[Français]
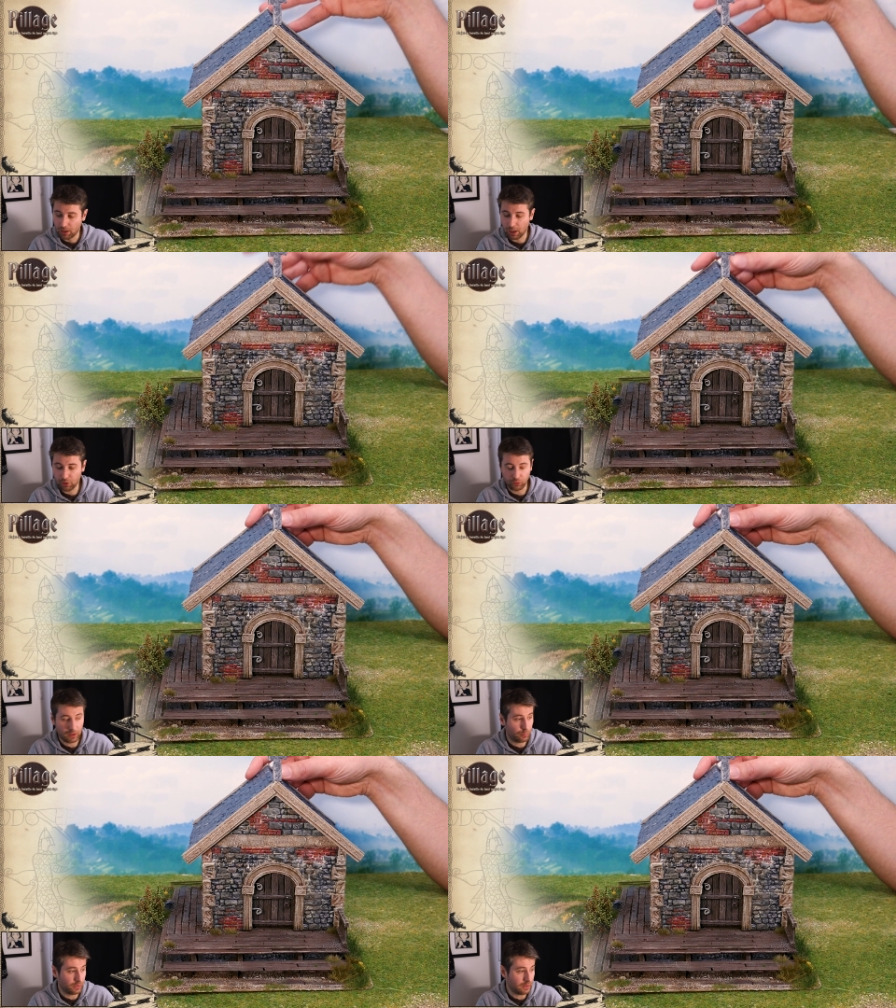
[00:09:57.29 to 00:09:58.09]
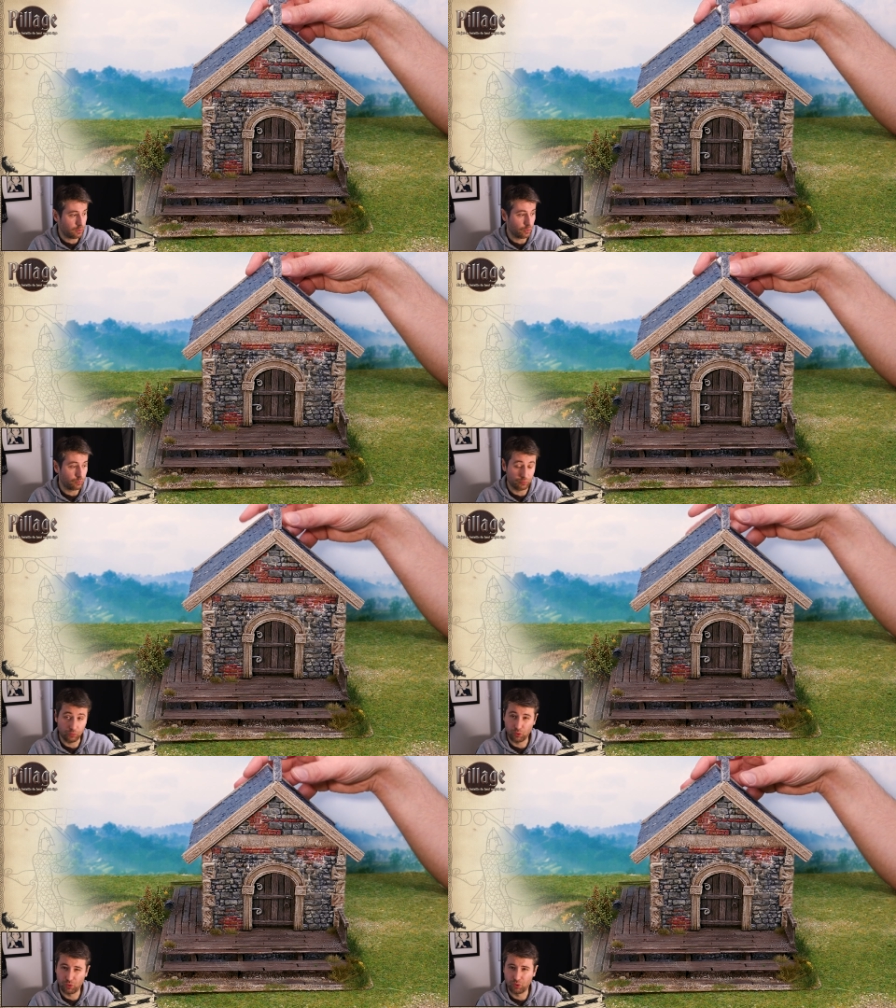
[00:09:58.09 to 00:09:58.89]
Là, il y en a peut-être euh,
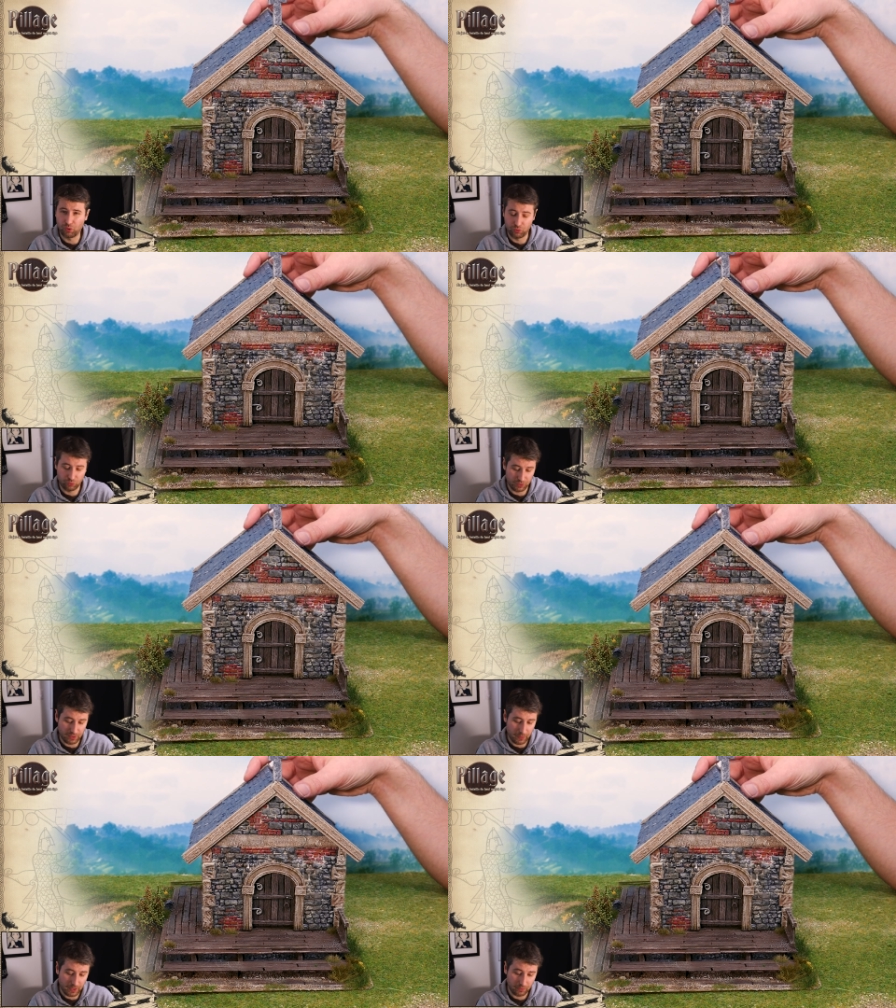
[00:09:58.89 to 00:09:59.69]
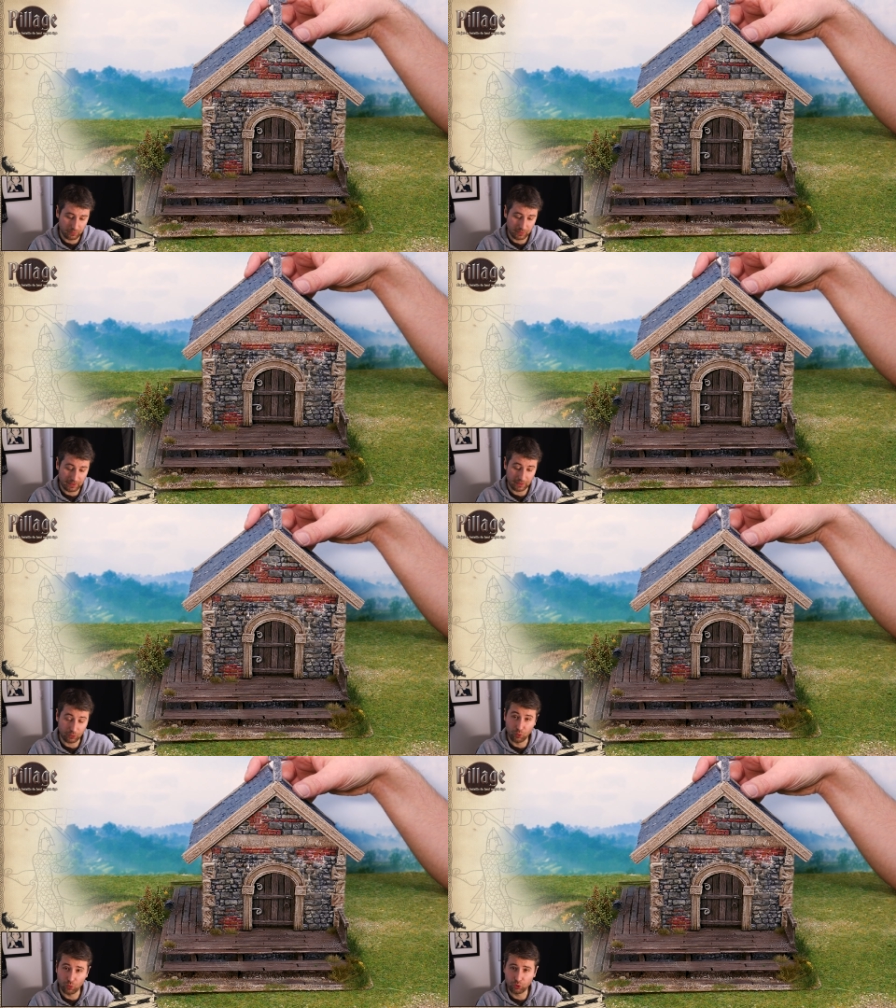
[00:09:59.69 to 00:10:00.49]
pour, je euh, je sais pas,
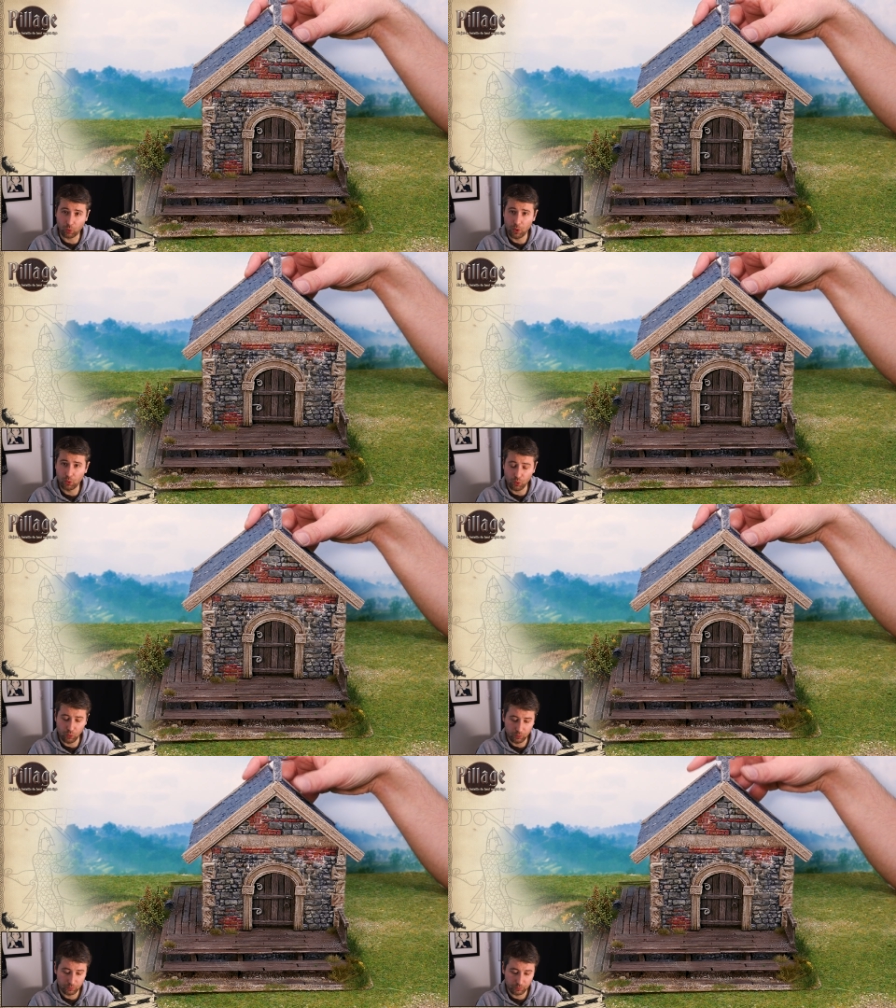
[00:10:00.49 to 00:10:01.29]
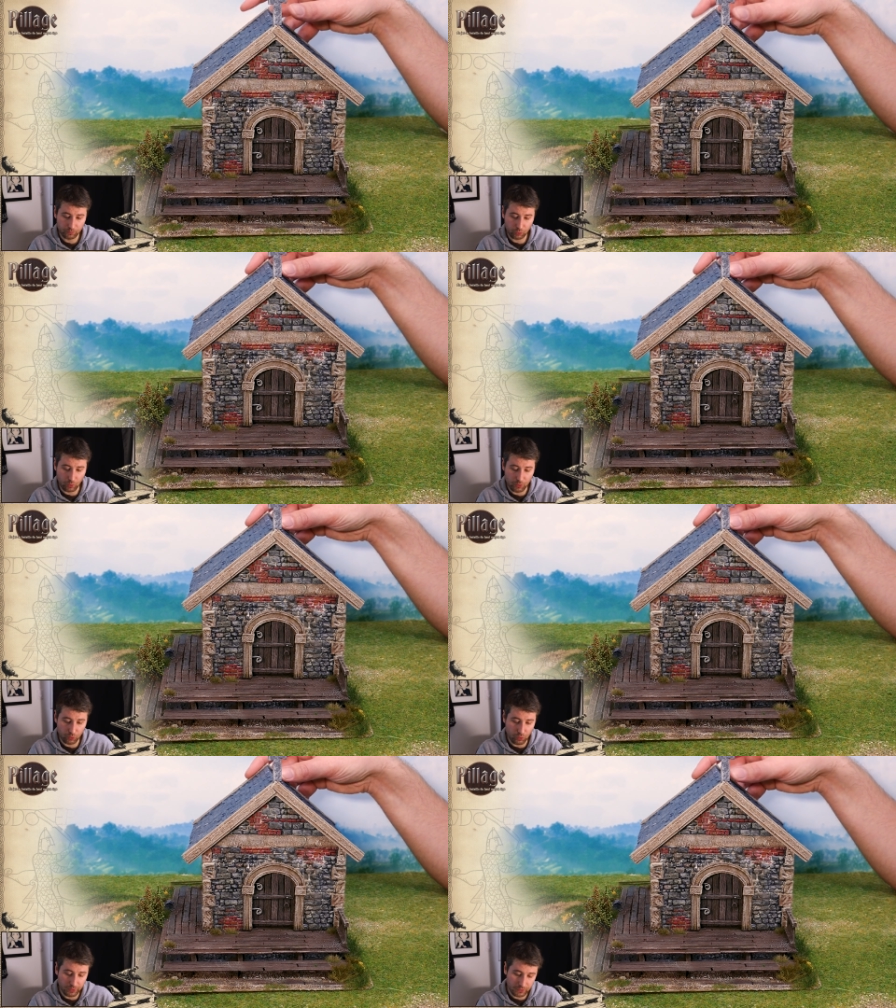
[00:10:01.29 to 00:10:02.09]
4 euh, euros, 3 euros. 3
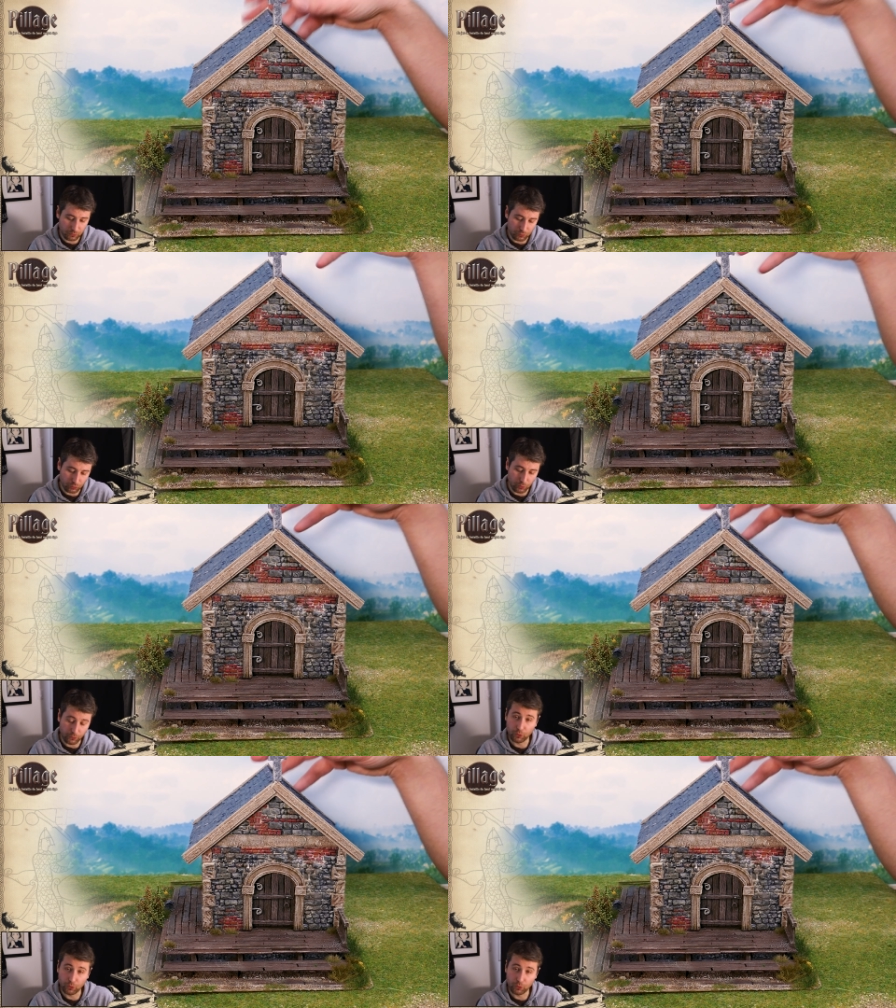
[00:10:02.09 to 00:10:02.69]
euros si on compte le